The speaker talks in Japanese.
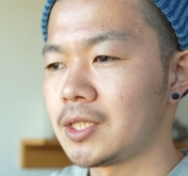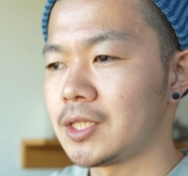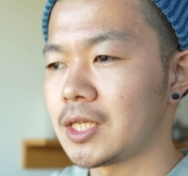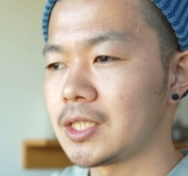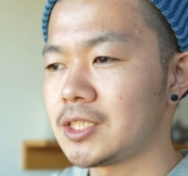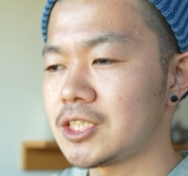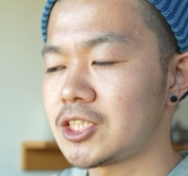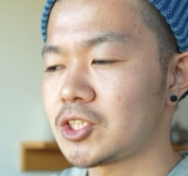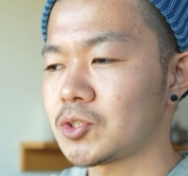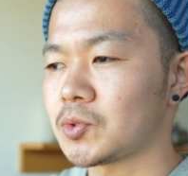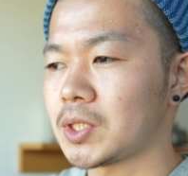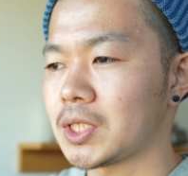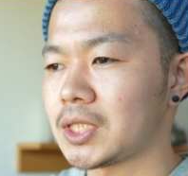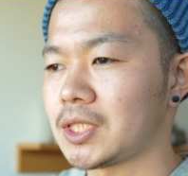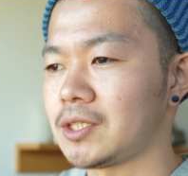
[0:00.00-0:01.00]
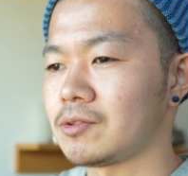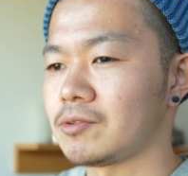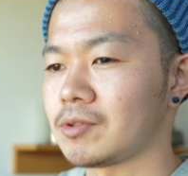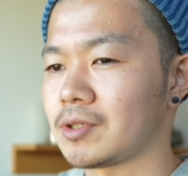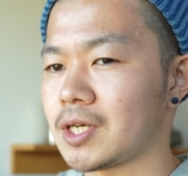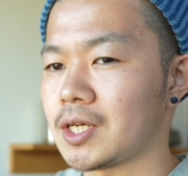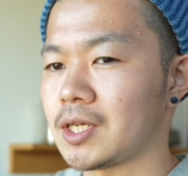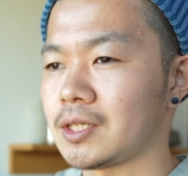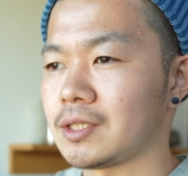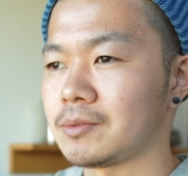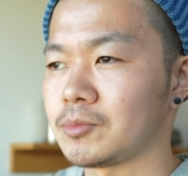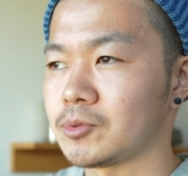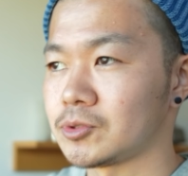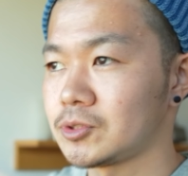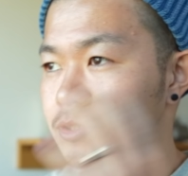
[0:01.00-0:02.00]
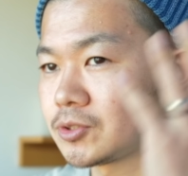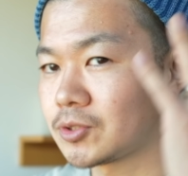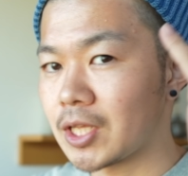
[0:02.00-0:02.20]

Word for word: 何にしようかっていうのがもうずっ